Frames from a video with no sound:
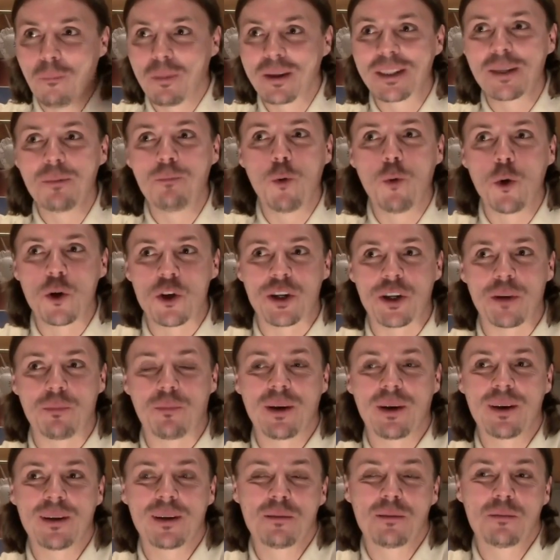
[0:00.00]
по, по цепочке.
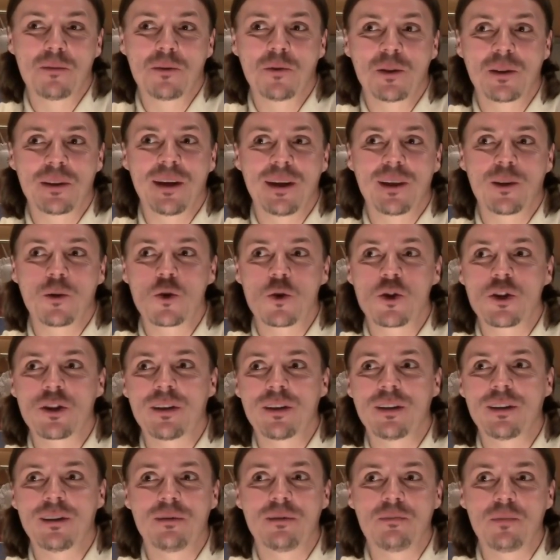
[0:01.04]
Поэтому вот я
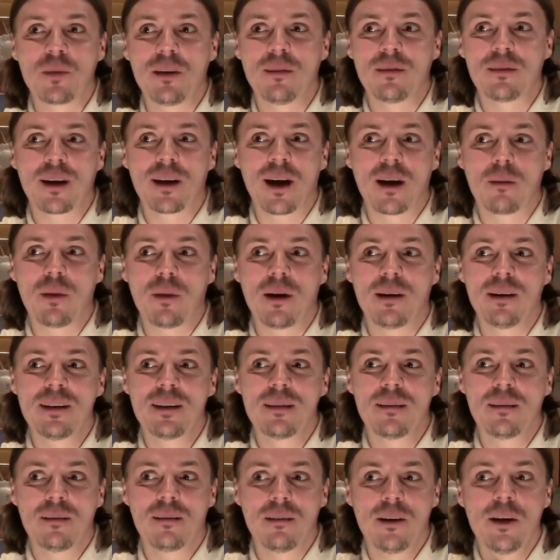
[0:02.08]
тоже э, как бы
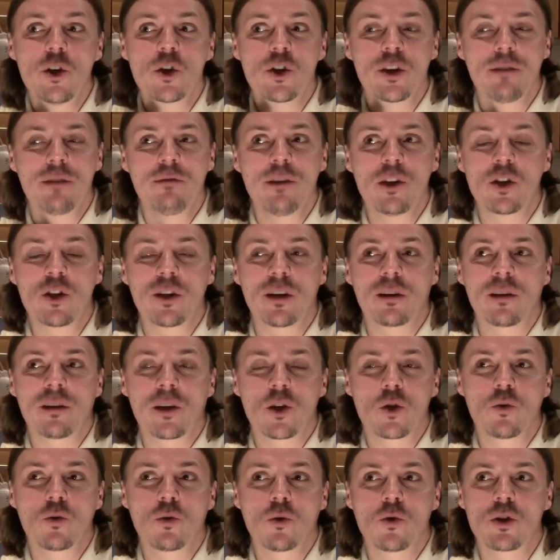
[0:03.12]
личные вещи
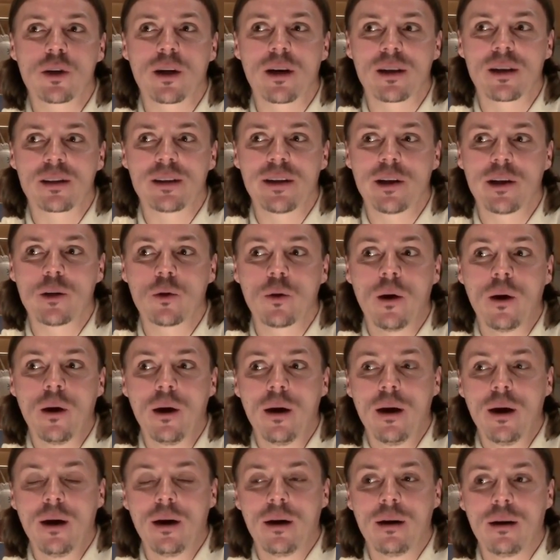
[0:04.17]
отношу тоже к разряду
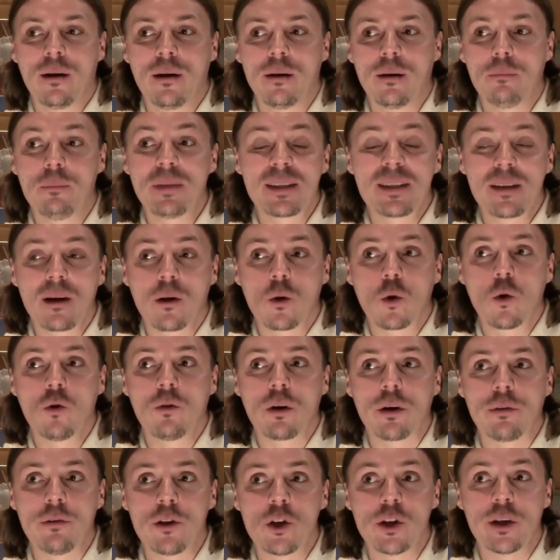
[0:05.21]
э,
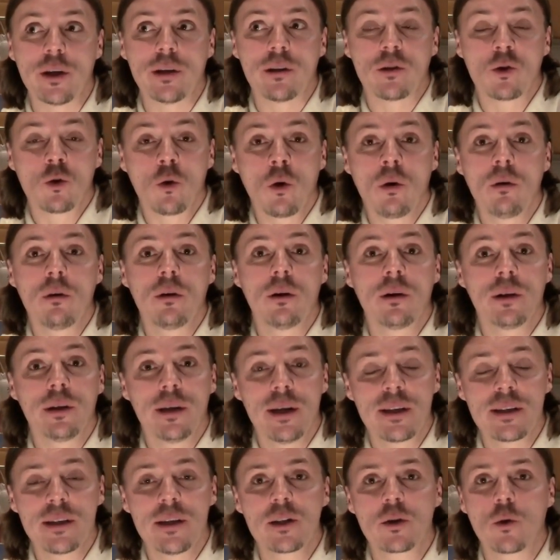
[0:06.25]
бестолковых вещей. Но
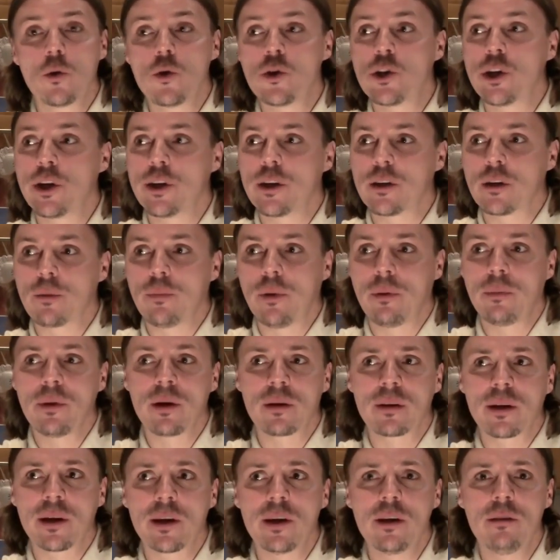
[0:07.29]
есть и исключения. Например,
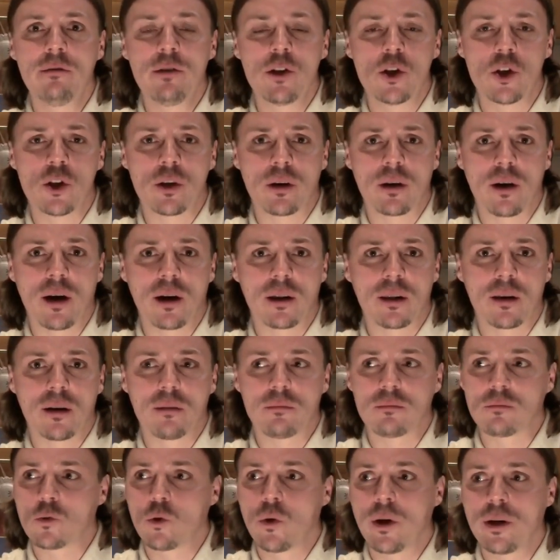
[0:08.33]
такие вещи, как
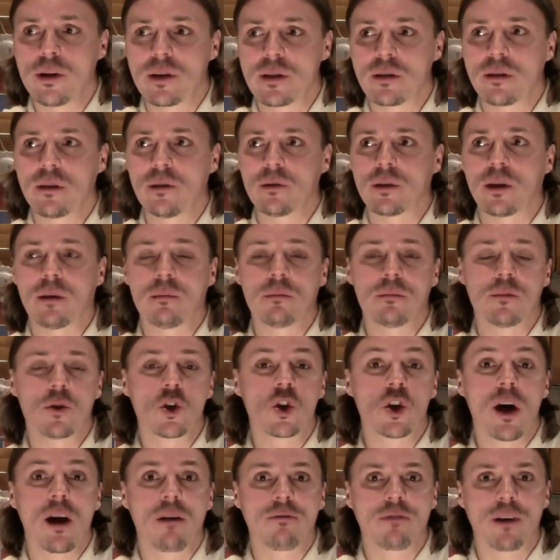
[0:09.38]
там, ну я не знаю, там
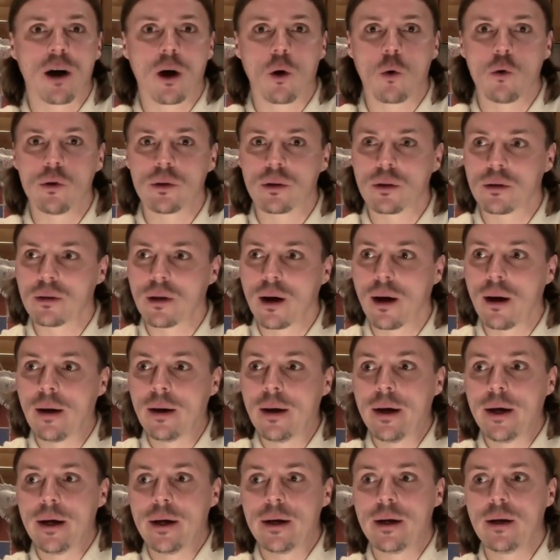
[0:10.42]
шарф какой-то, да,
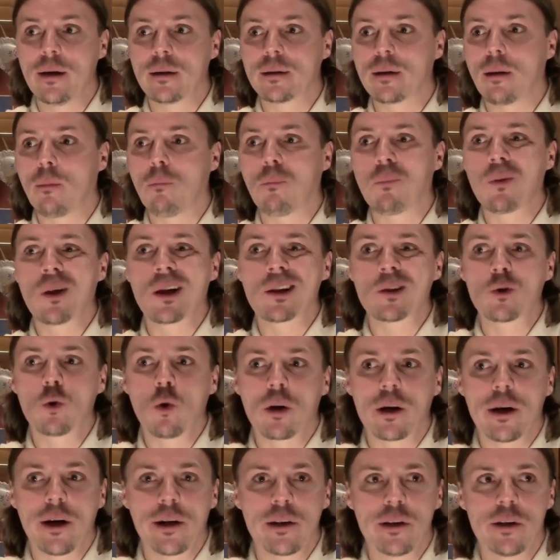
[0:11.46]
или там
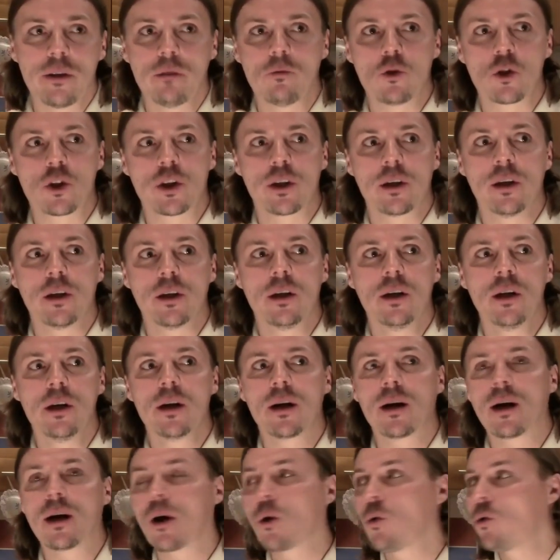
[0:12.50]
платок для девушки, или
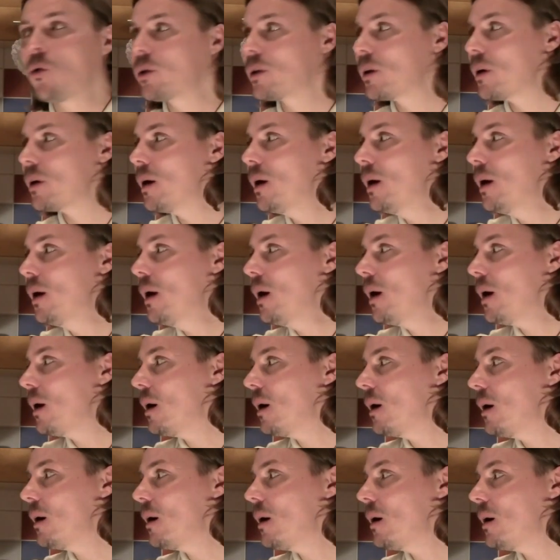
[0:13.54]
какой-то
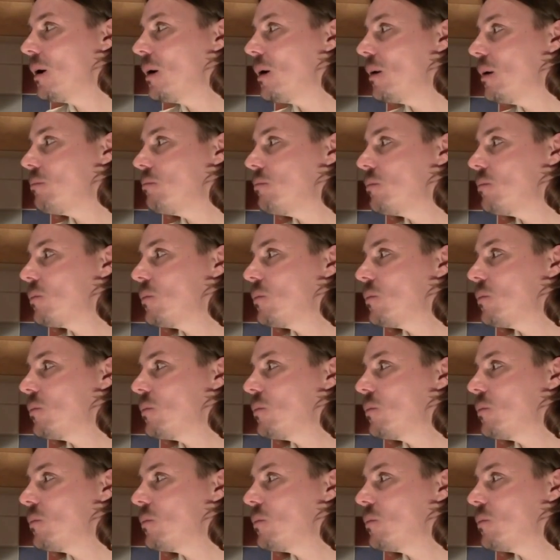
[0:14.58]
э,